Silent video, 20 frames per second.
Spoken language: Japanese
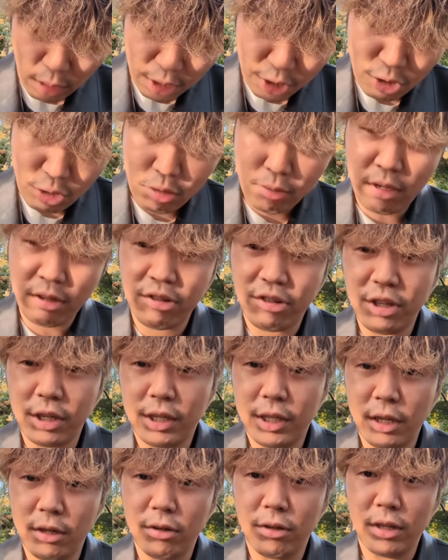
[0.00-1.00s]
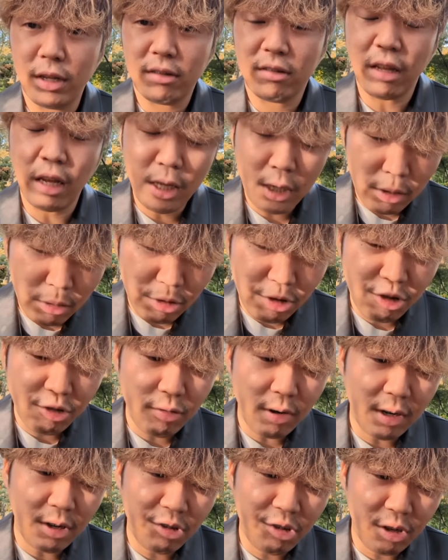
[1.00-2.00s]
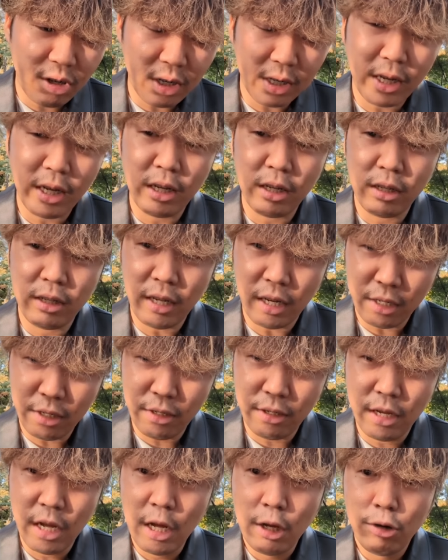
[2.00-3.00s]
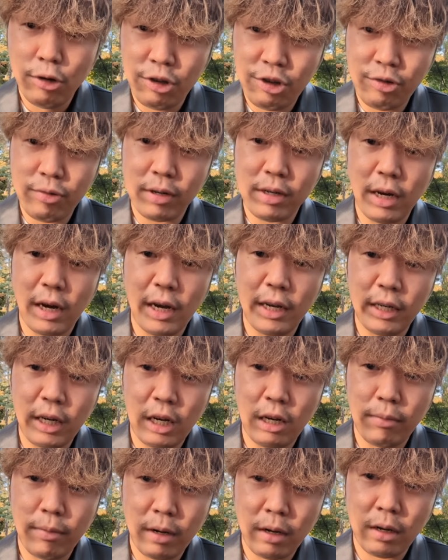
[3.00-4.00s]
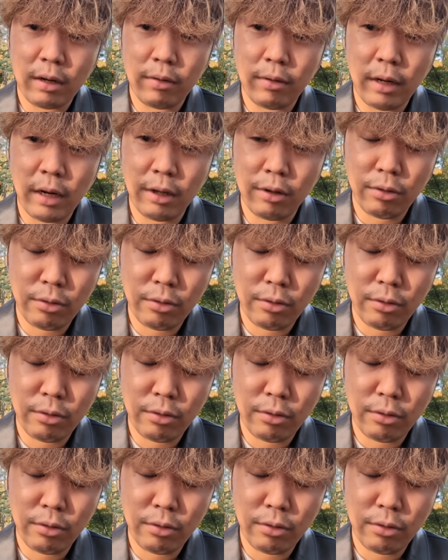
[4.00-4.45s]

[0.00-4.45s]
足伸ばしてきてるんで最内枠じゃなけなく内枠入れればあ